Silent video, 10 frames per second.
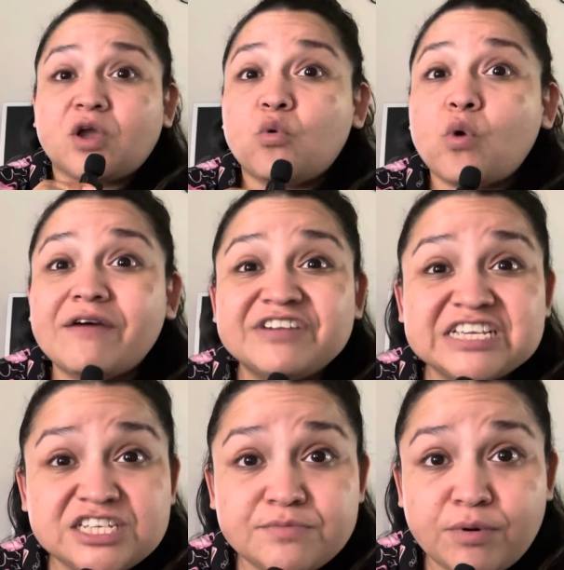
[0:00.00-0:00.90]
o a
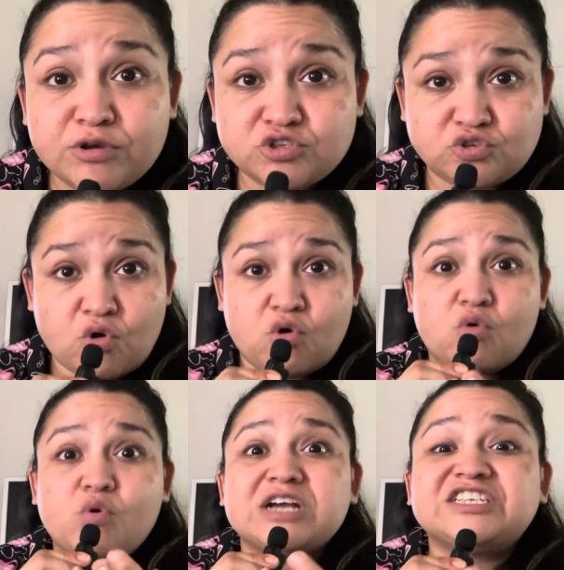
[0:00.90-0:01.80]
Brigitte Bosso
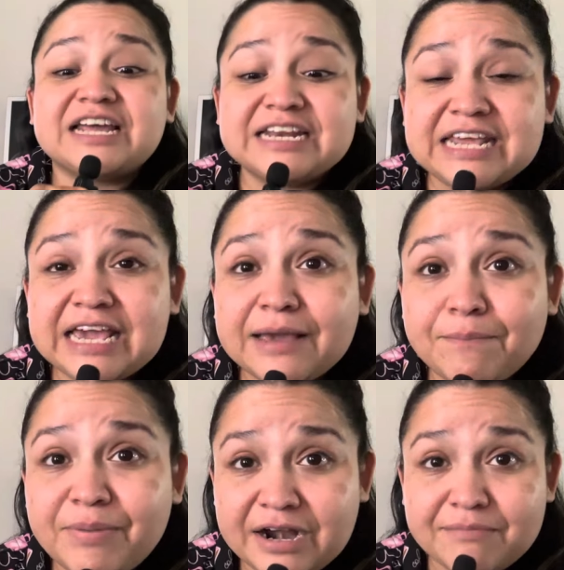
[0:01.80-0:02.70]
o a Shanique
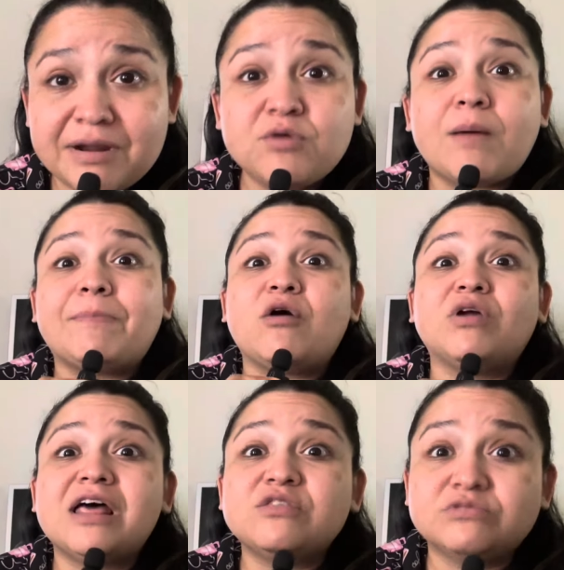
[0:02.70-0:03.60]
Berman, o a
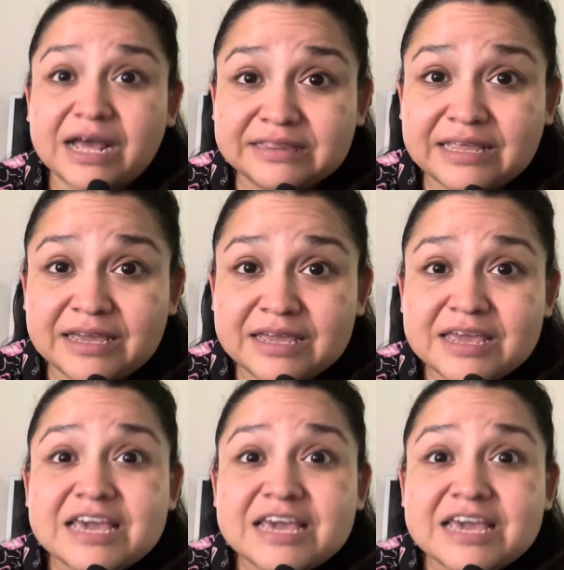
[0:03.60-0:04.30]
Paola Durante,